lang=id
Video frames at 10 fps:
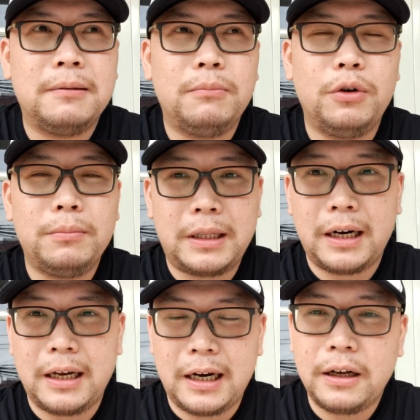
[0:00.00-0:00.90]
belum
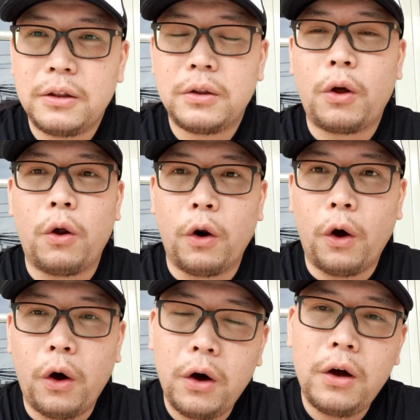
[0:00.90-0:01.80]
tergerak,
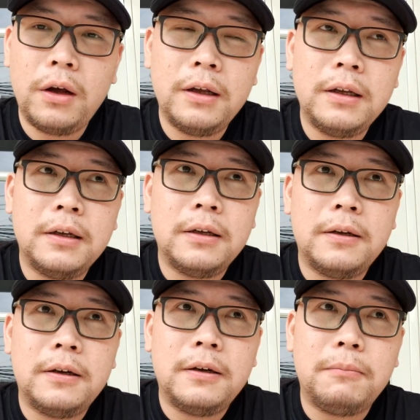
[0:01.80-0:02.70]
tolong
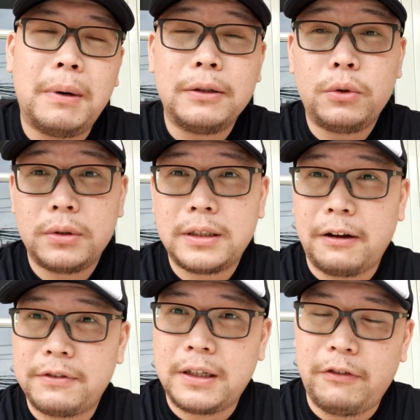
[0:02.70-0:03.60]
bantu
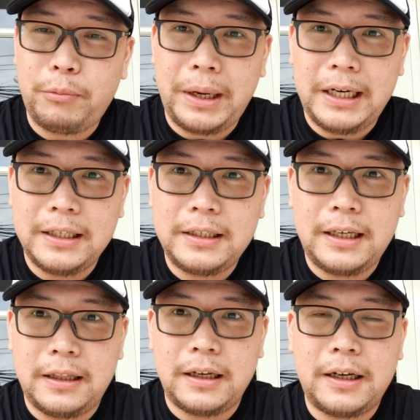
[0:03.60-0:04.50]
staf-staf medis
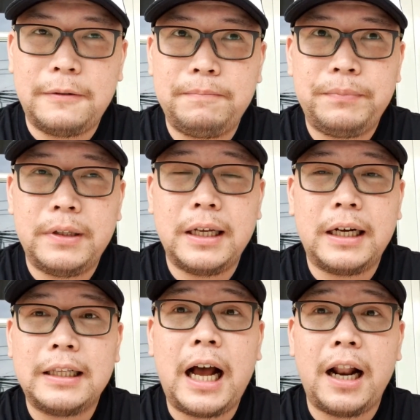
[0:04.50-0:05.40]
kita
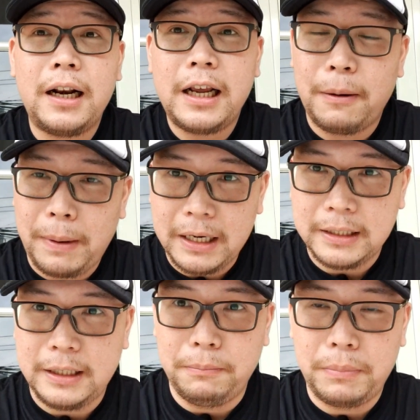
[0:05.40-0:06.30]
dengan hal yang paling
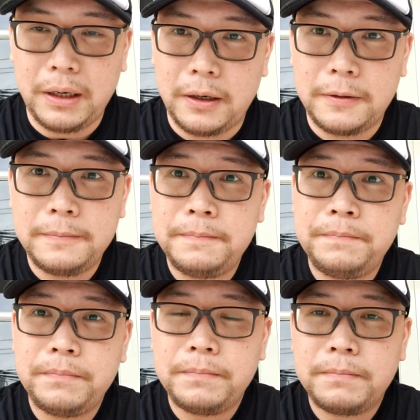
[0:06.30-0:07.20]
simpel
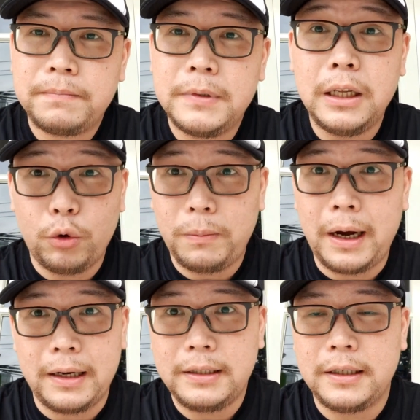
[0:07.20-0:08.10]
di rumah
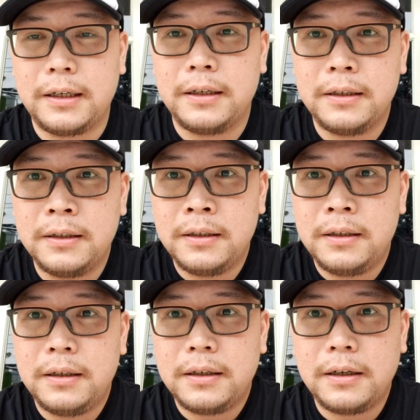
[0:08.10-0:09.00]
aja.
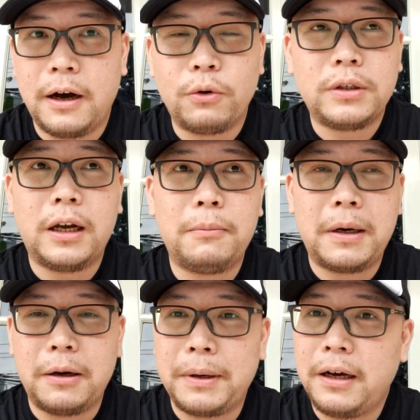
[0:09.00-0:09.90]
Nggak usah
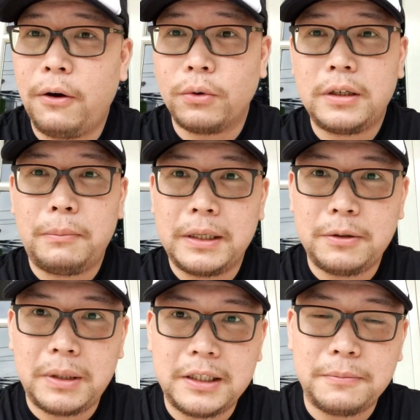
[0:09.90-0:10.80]
kemana-mana, nggak usah
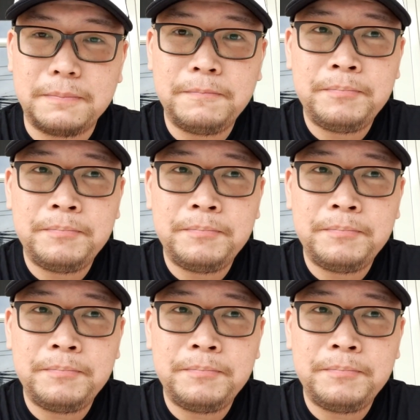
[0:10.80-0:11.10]
macem-macem.